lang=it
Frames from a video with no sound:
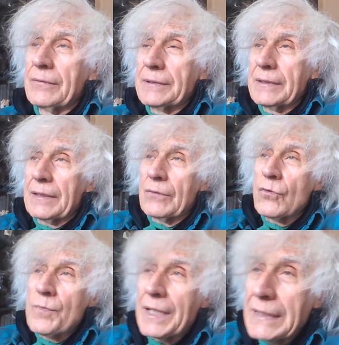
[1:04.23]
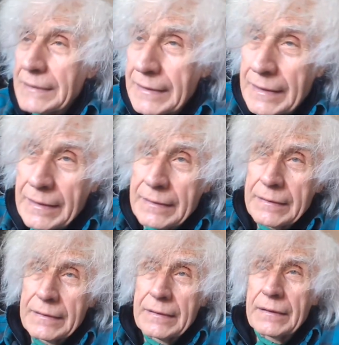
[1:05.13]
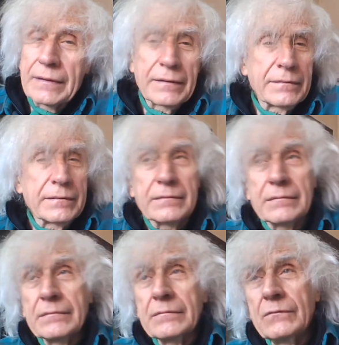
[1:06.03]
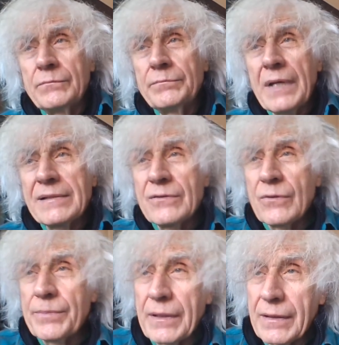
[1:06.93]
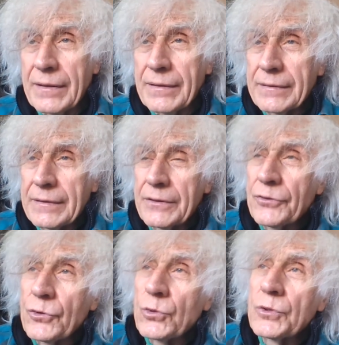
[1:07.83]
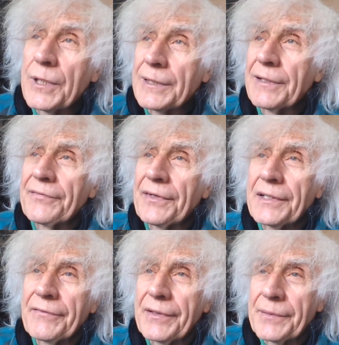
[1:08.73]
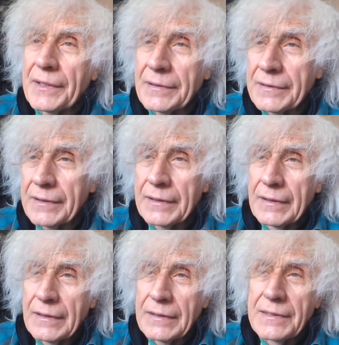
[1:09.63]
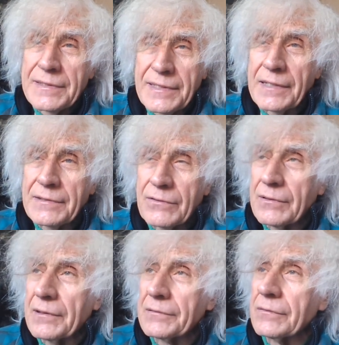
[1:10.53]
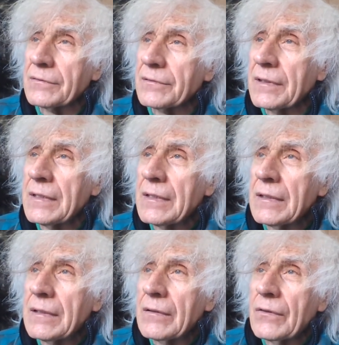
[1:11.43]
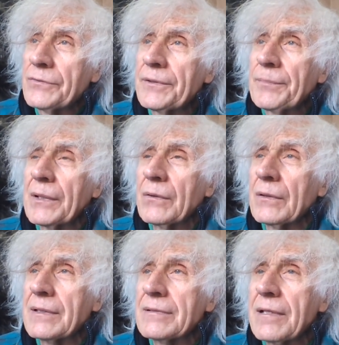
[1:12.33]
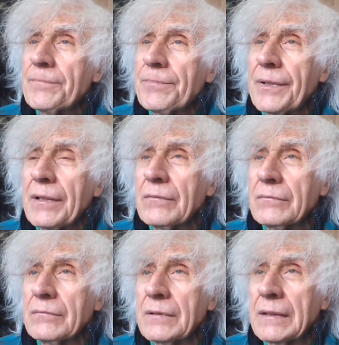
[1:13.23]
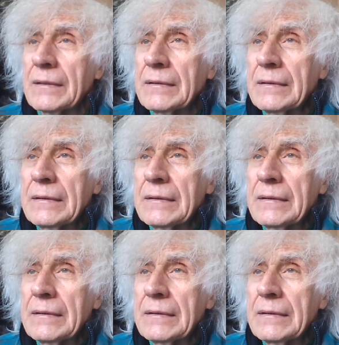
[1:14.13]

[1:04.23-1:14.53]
dire, umanità eh, un mezzo per chiudere definitivamente il senso delle cose. Ogni parola è sempre una